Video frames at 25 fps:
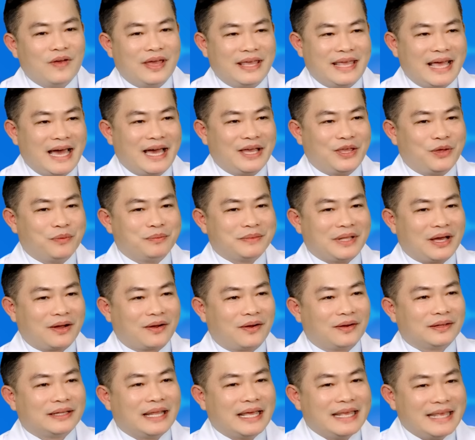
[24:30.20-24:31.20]
về dài chúng ta
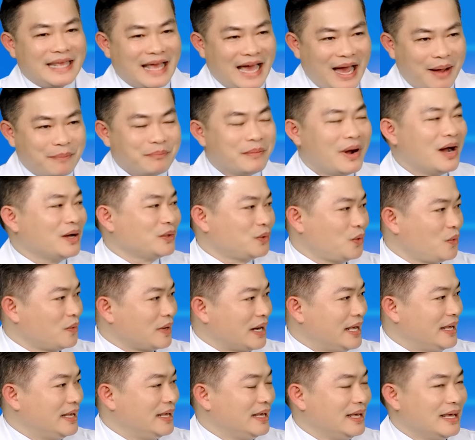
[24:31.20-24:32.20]
có thể giảm bớt thuốc
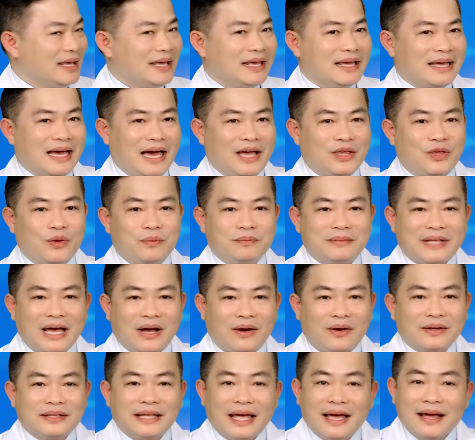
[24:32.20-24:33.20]
đi. Chúng ta
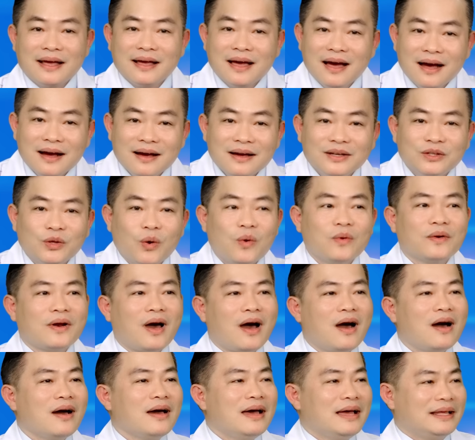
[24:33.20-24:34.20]
có thể ngưng thuốc
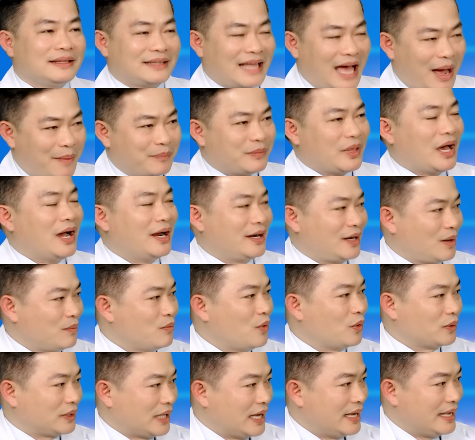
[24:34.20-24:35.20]
đó tạm thời trong
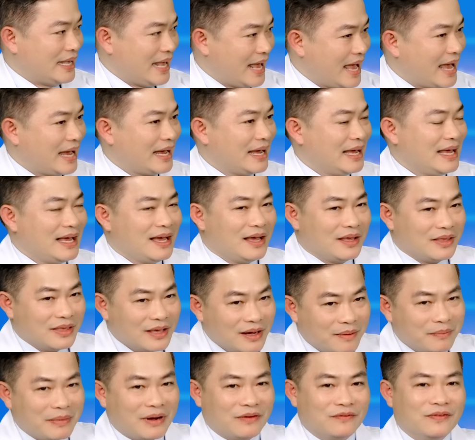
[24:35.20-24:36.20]
một thời gian,
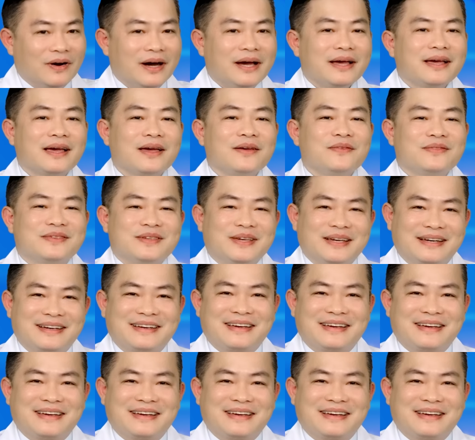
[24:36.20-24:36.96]
nhưng mà với cái sự